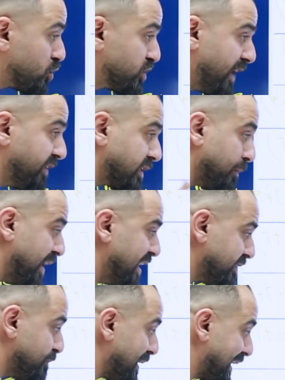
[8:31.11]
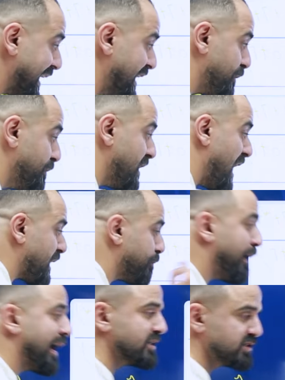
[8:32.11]
استاذي طب انا تمكنت من
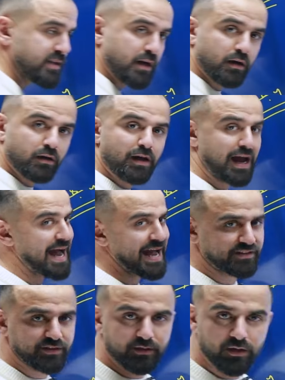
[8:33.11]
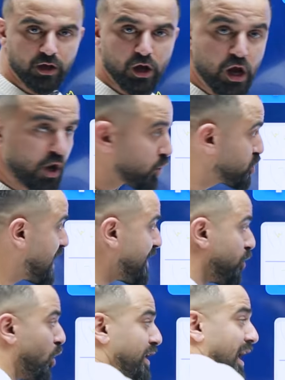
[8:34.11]
اربع اجزاء عادي
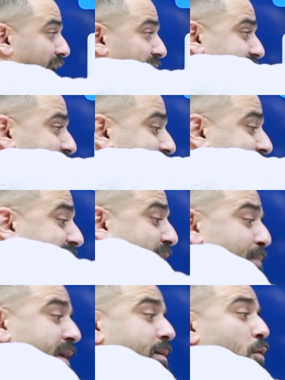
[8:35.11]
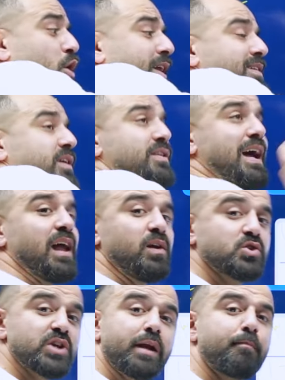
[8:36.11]
استاذ هون خلصت اثنين بينما هون قدرت
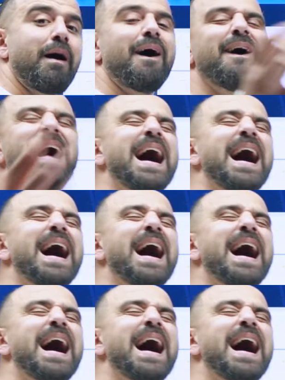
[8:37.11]
اخلص اربعه